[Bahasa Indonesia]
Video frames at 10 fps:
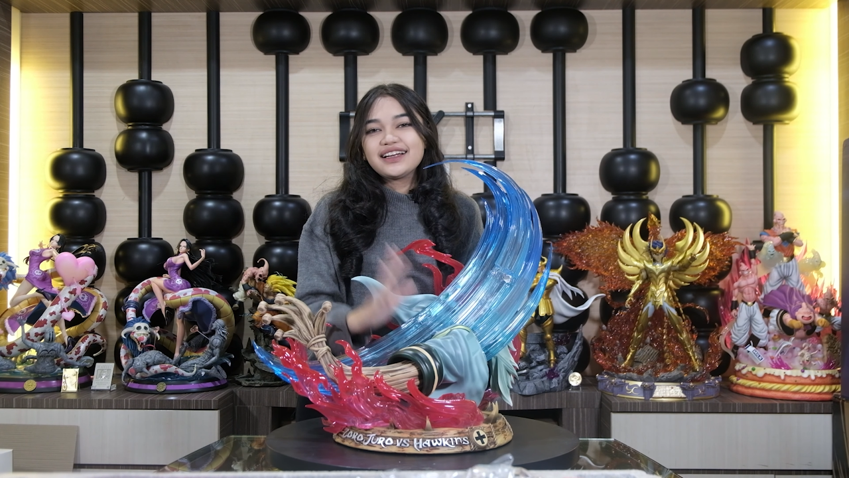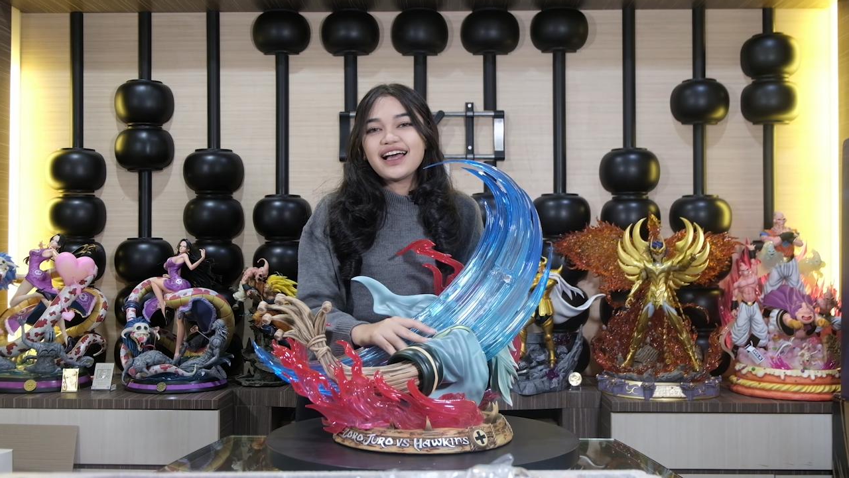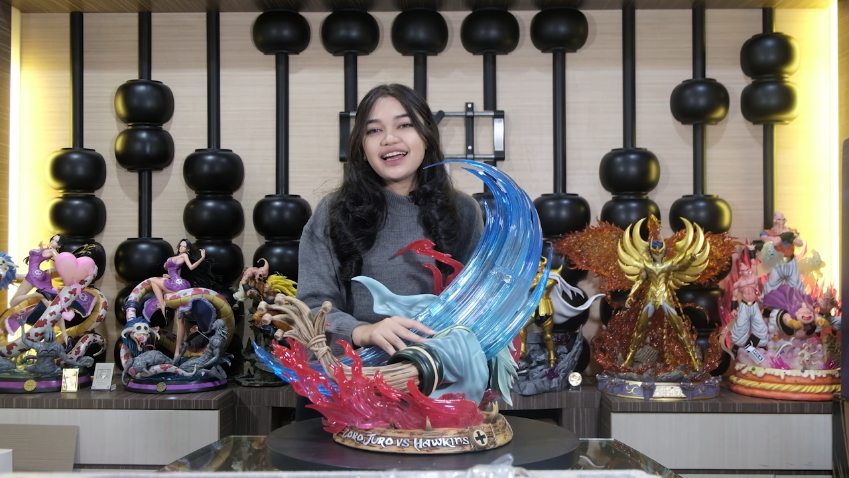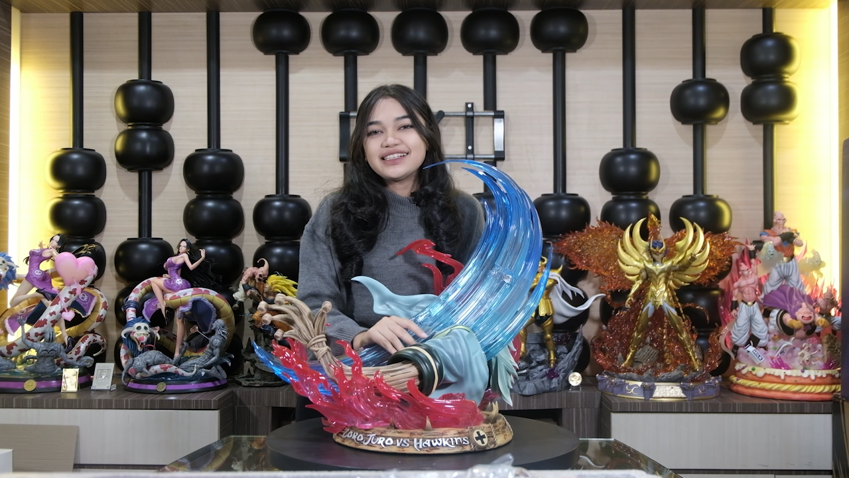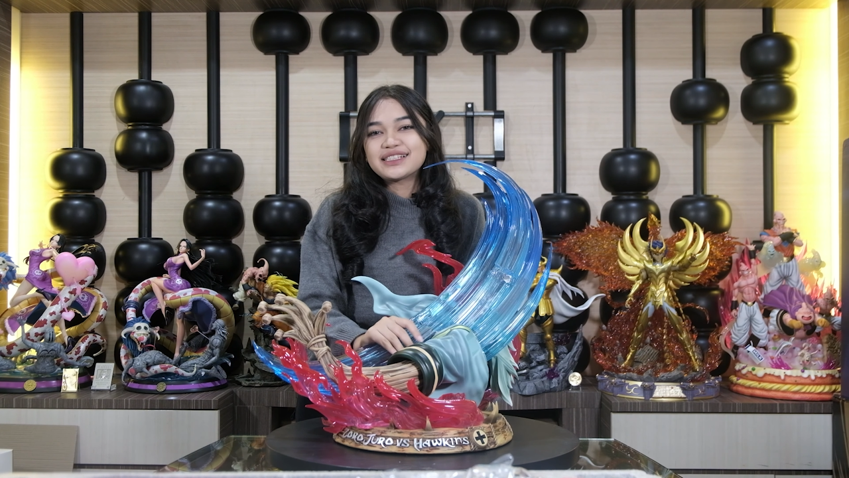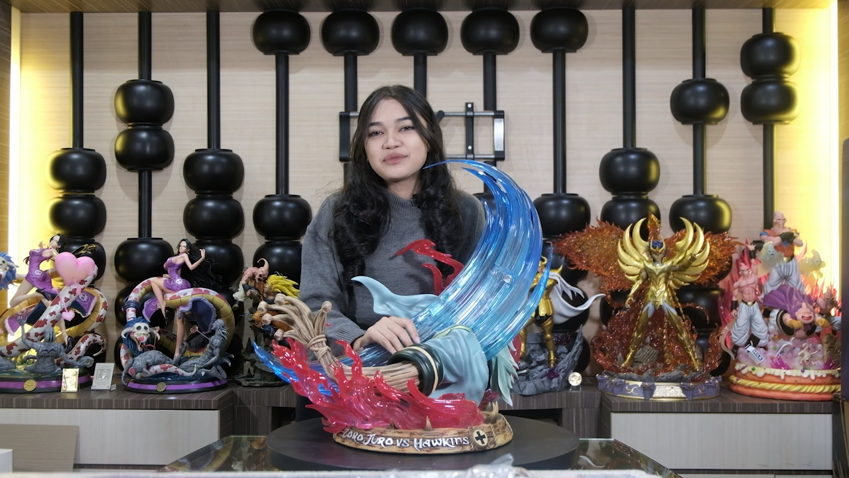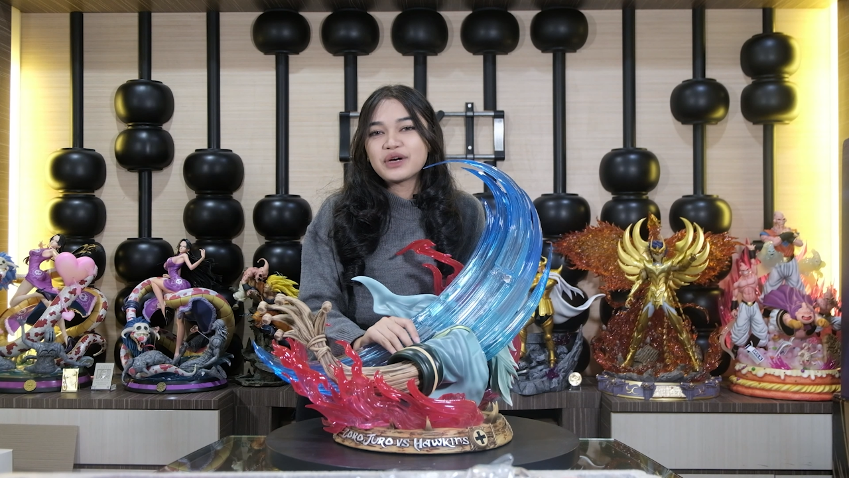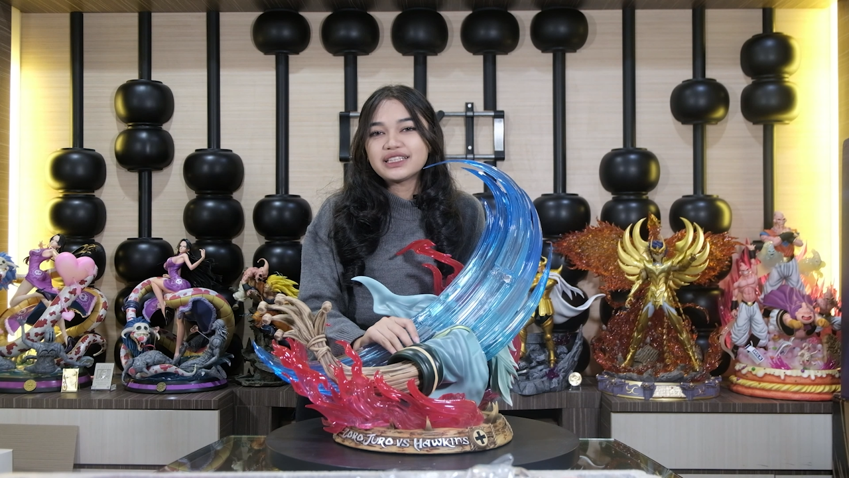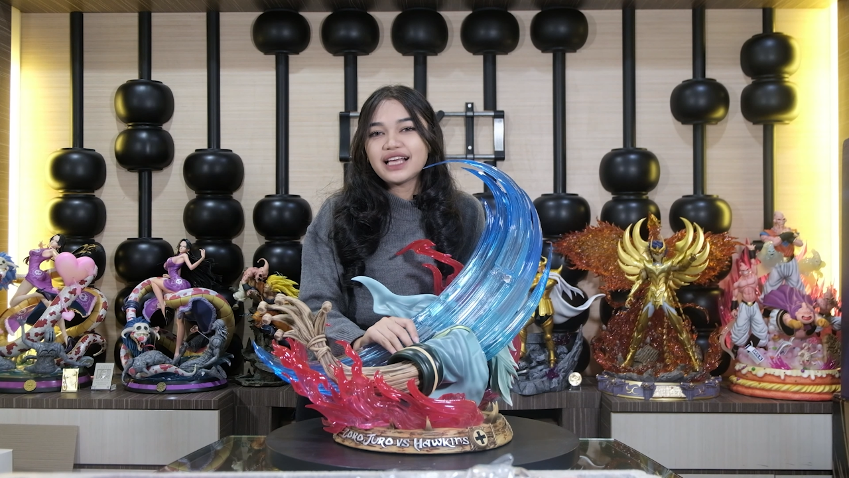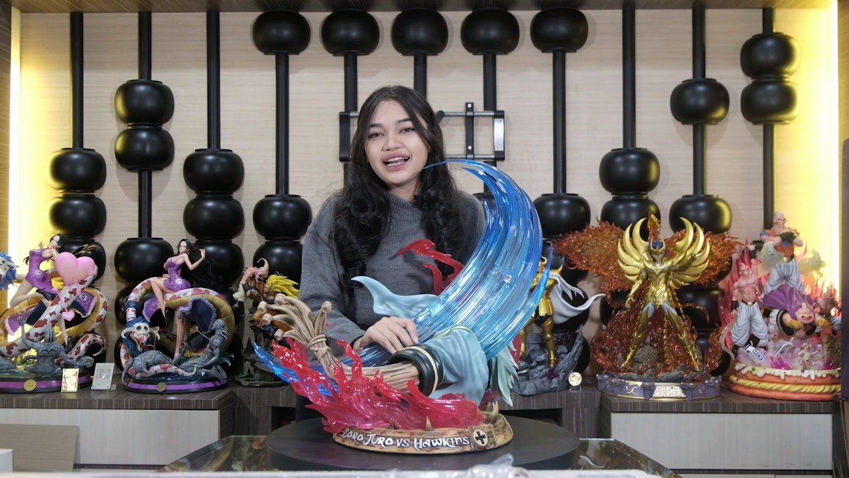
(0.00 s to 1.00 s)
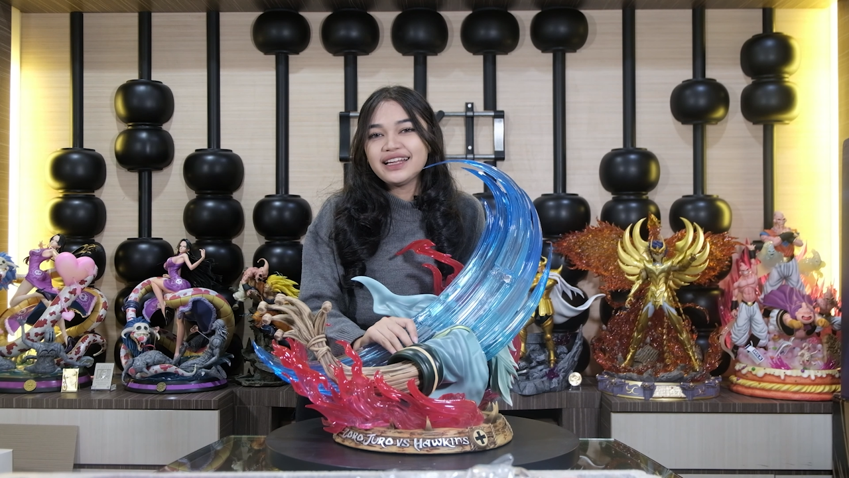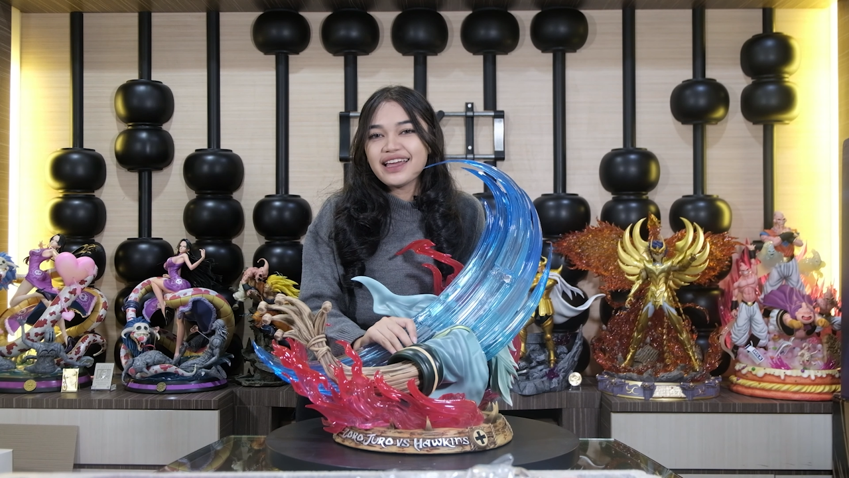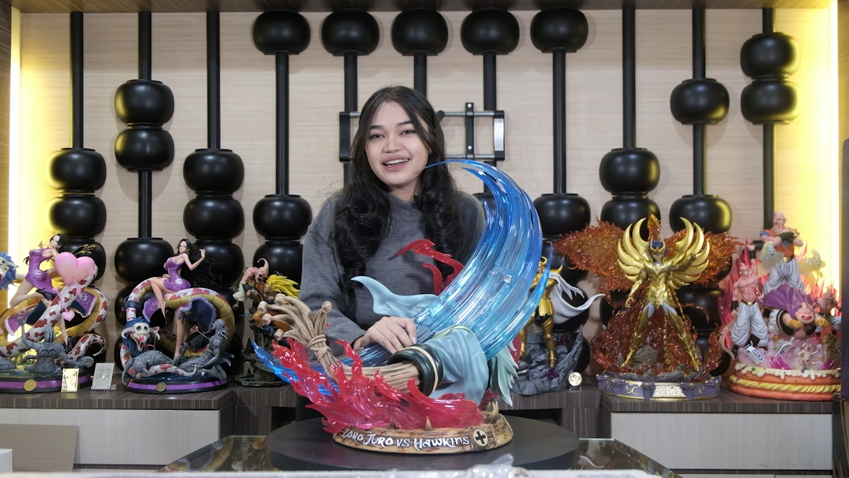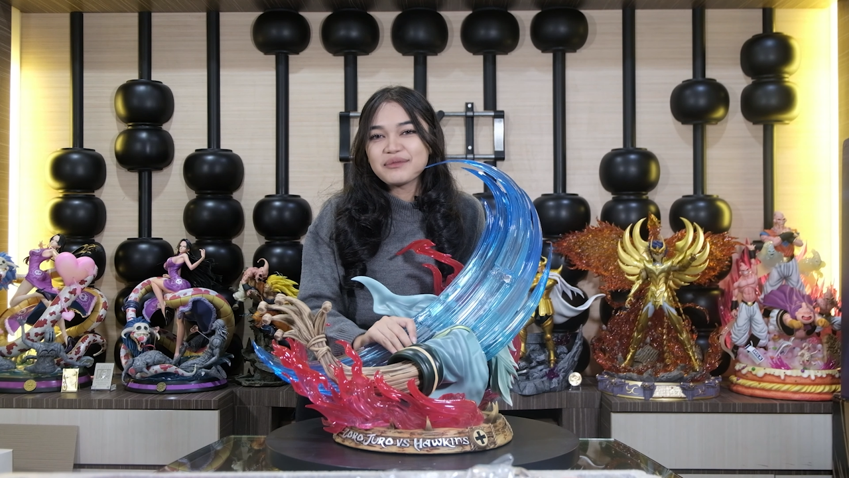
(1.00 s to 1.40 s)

Guys, buat kalian